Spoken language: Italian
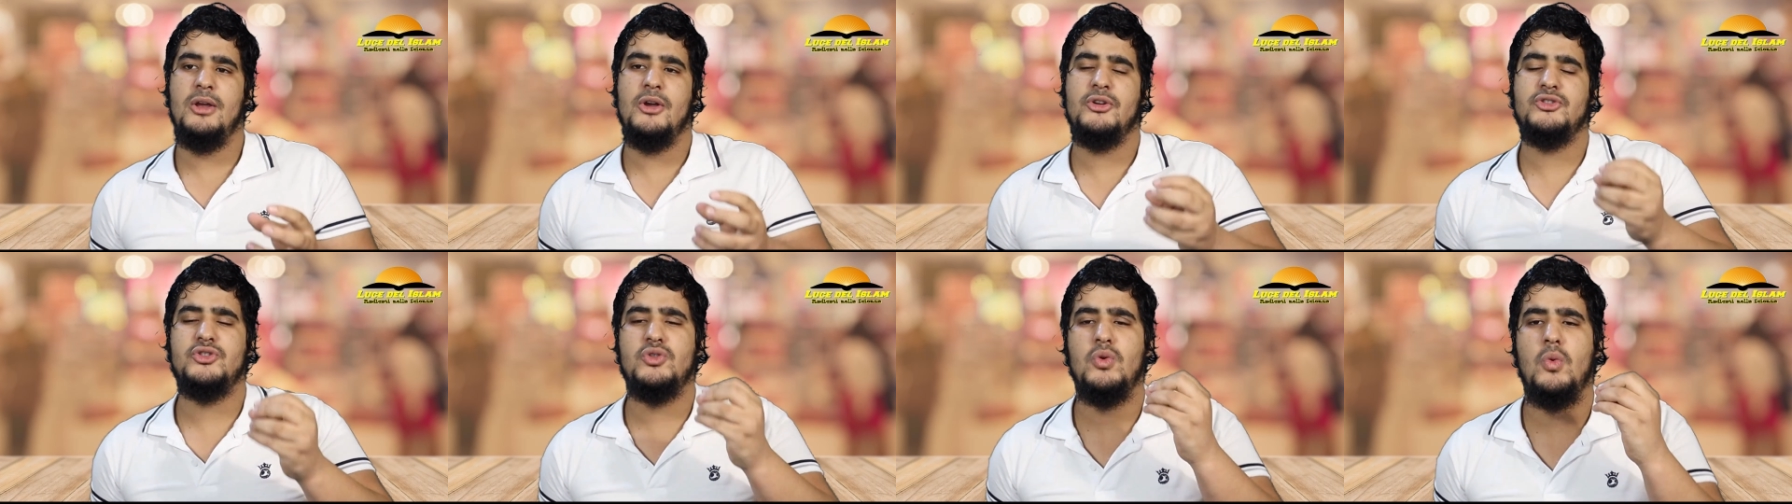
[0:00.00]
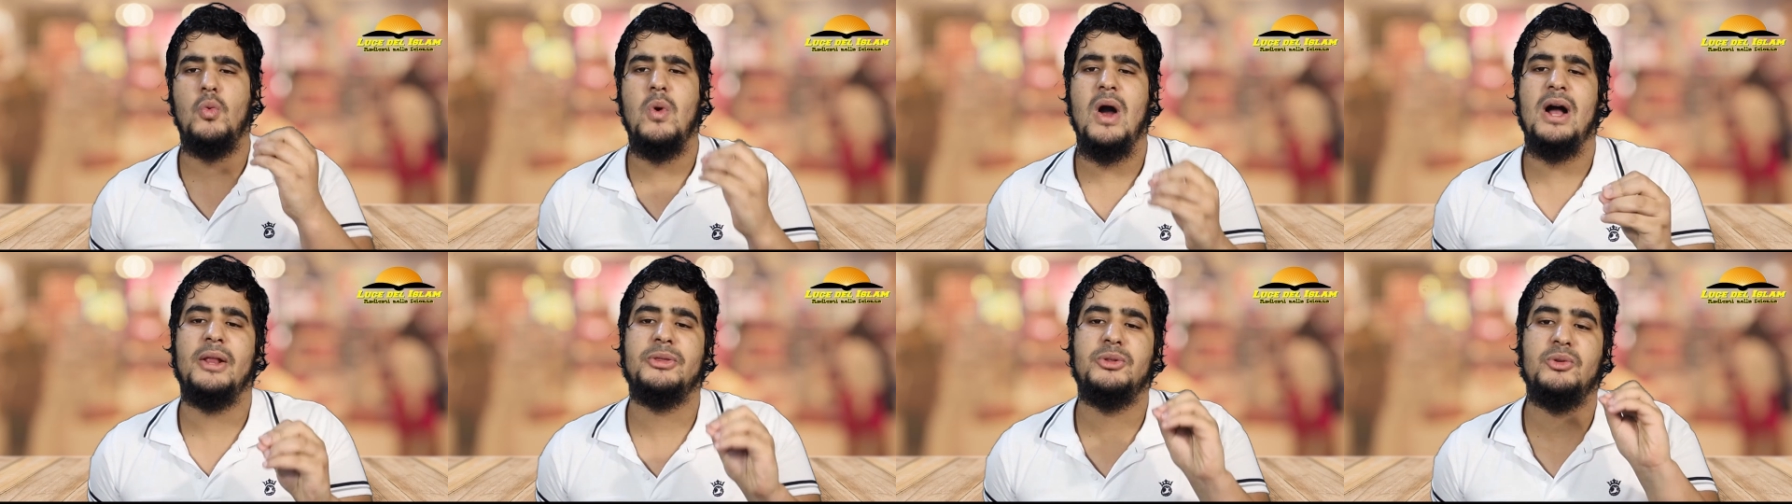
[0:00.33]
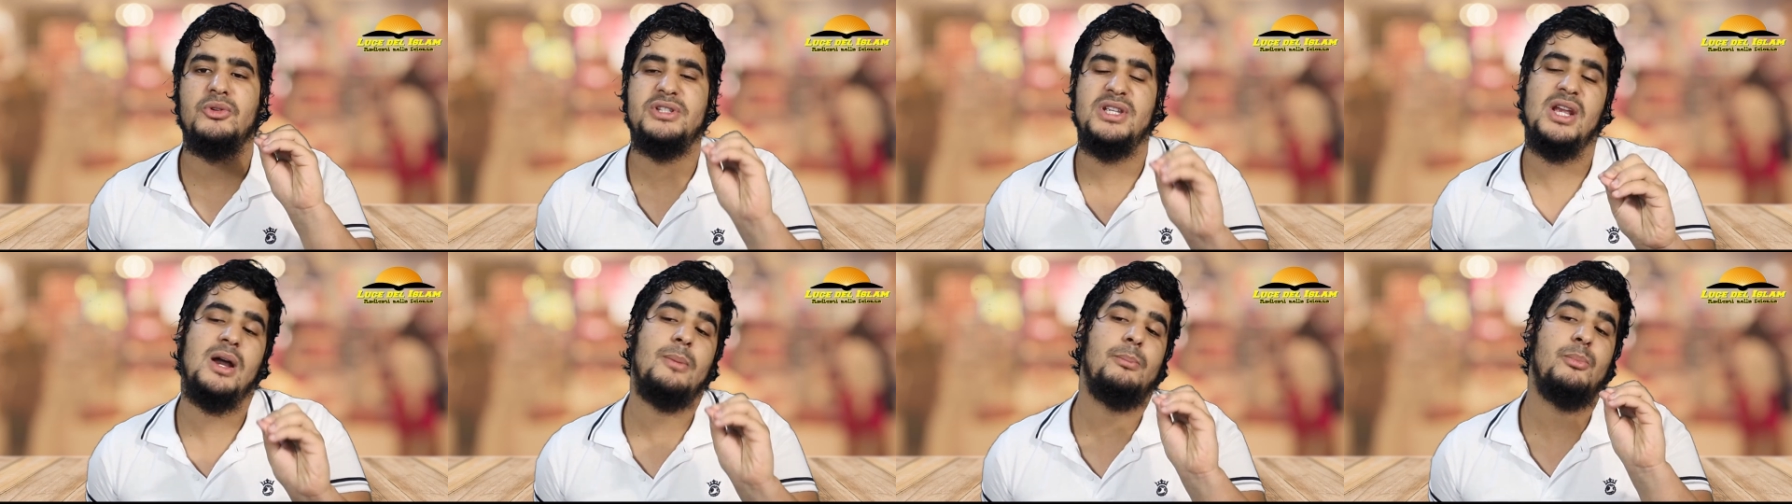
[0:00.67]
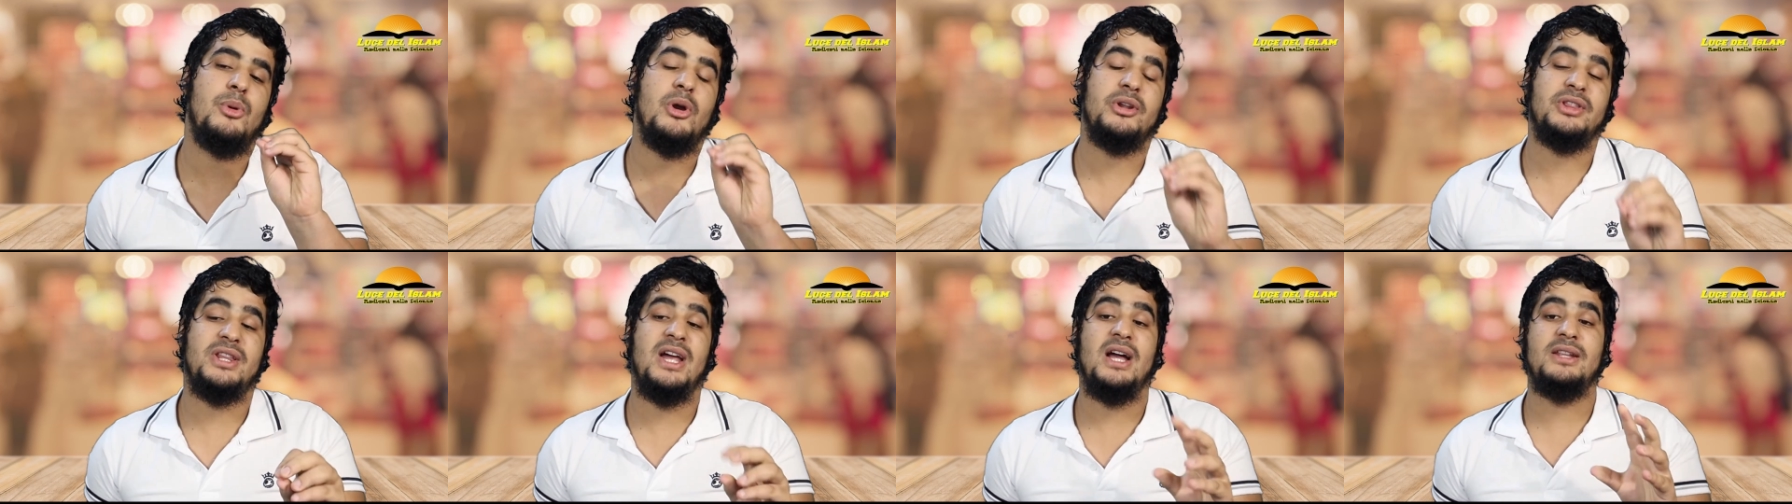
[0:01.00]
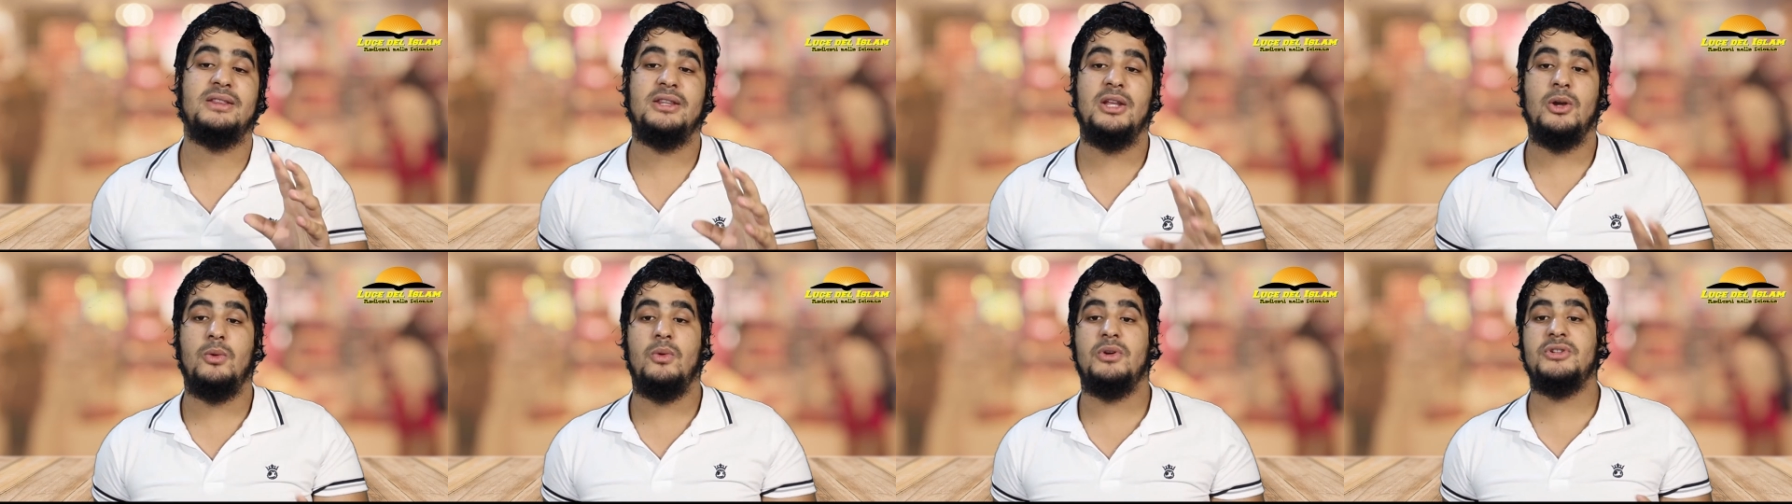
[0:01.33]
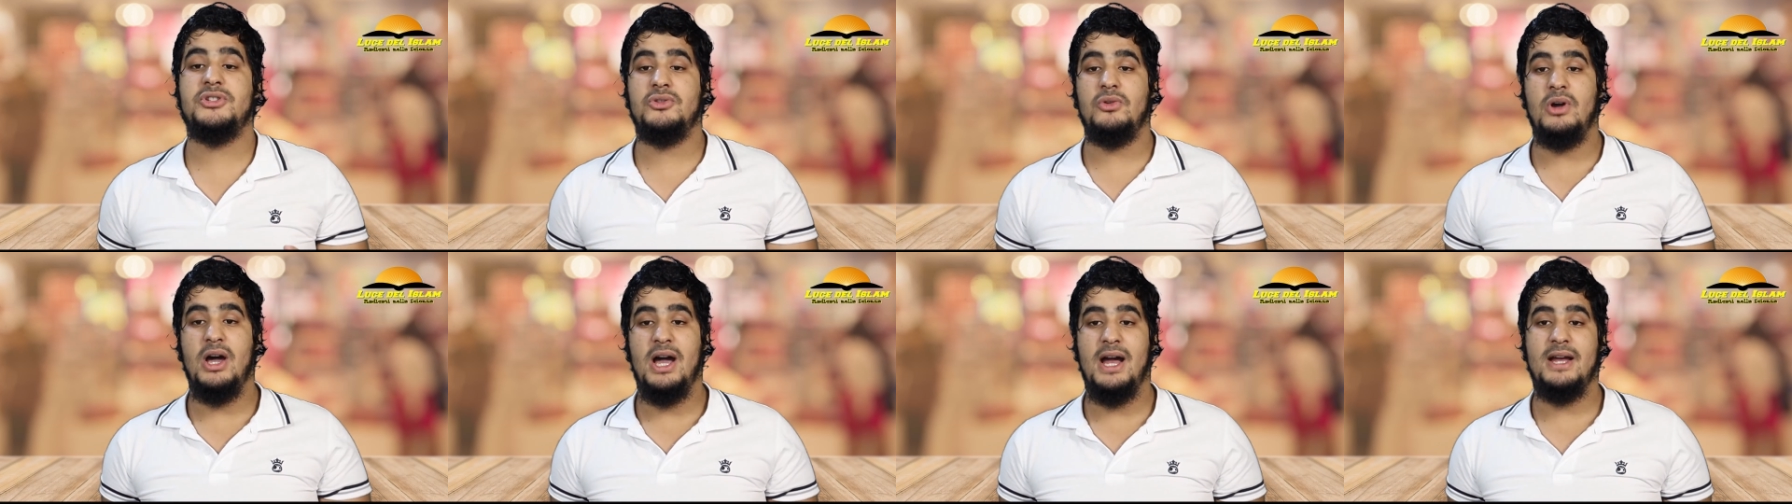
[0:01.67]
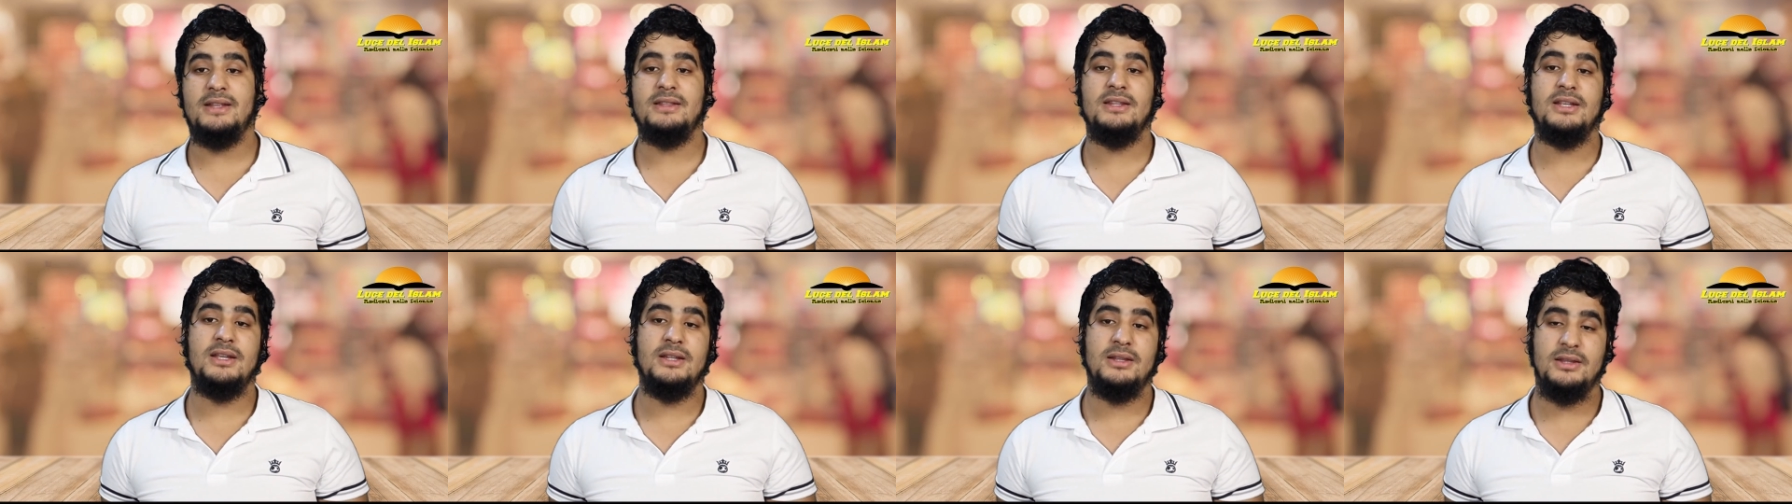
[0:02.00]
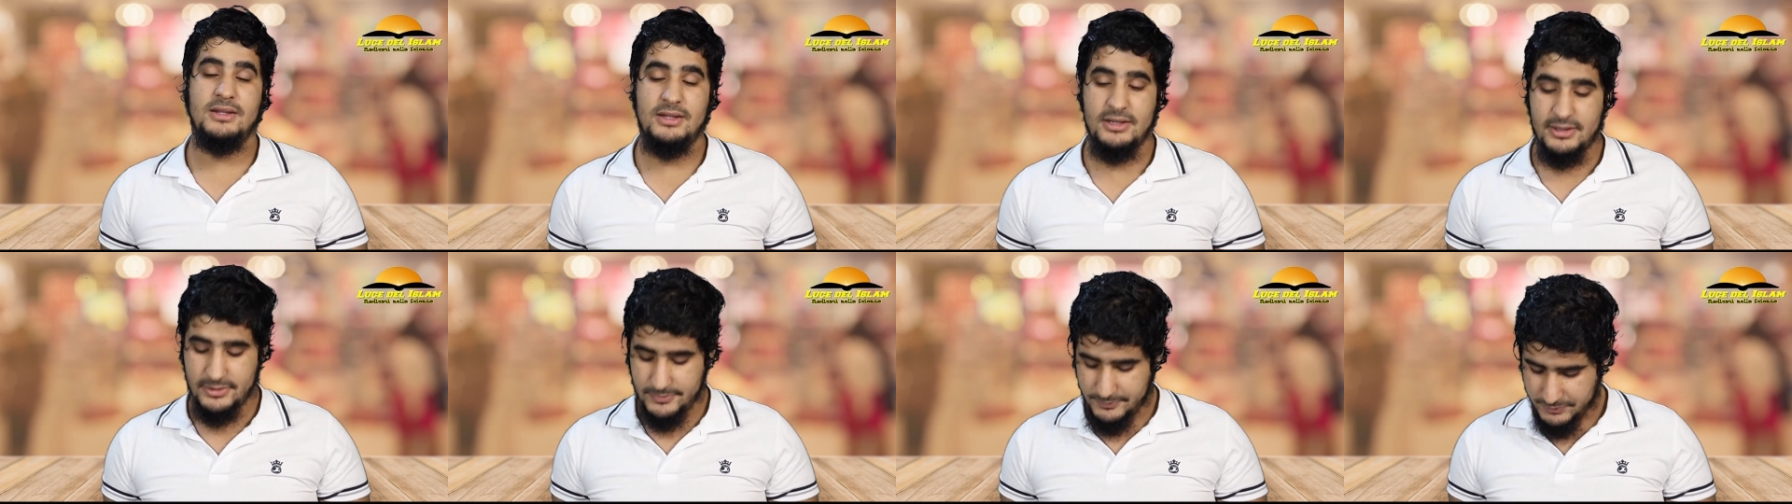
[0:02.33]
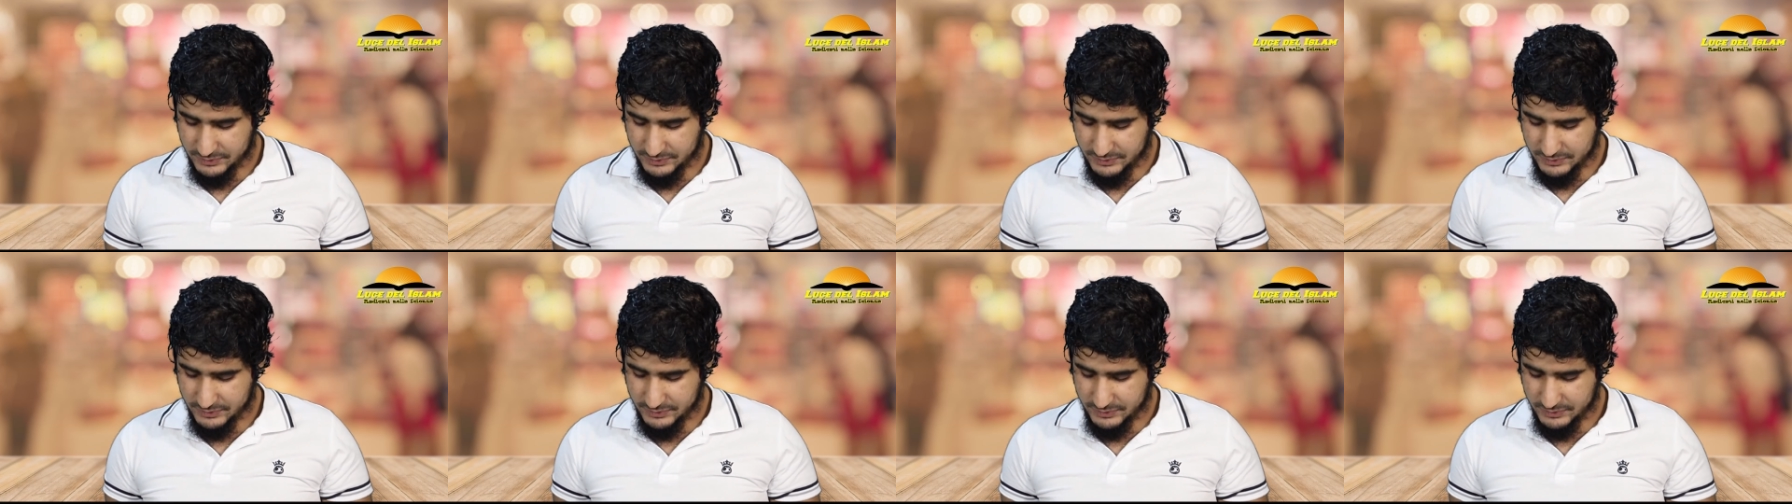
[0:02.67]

su quanto sia importante questo hadith,